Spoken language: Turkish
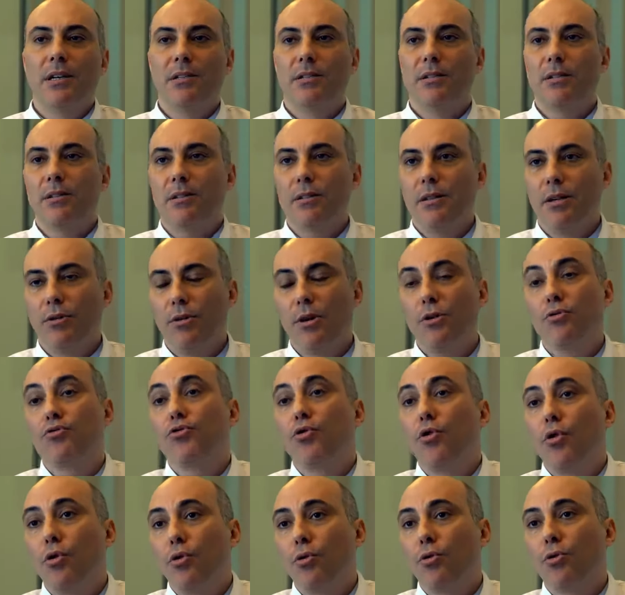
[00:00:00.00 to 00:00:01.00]
hastasına göre
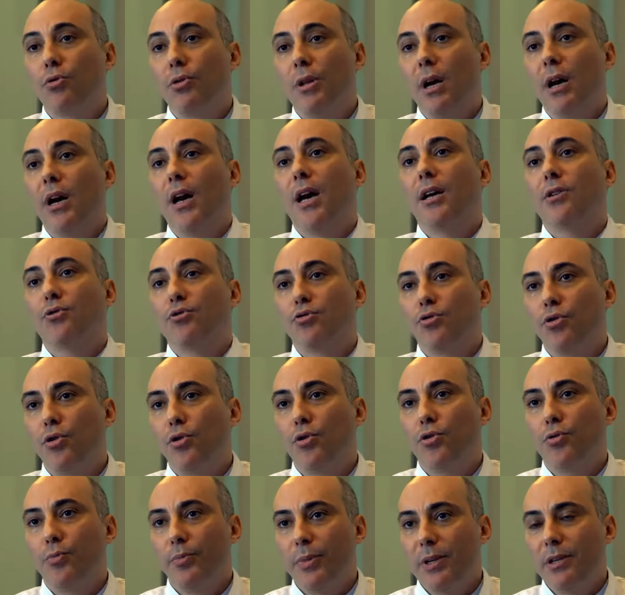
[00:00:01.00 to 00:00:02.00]
çok daha
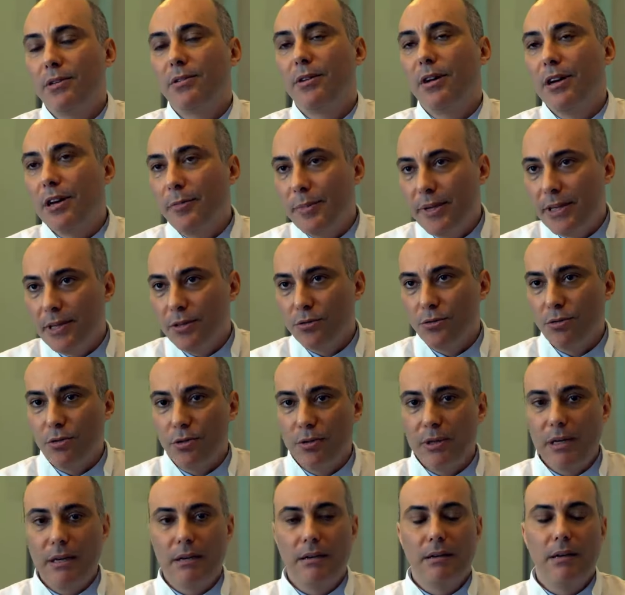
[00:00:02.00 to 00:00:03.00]
zor bir ameliyat
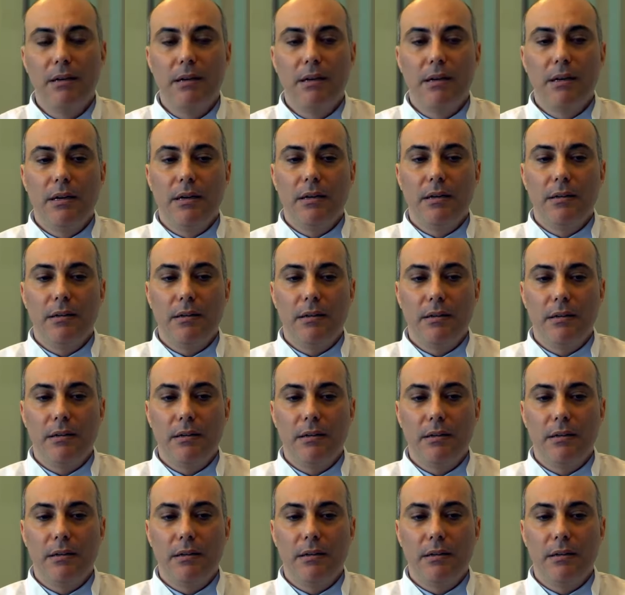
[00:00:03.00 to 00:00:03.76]
olarak e,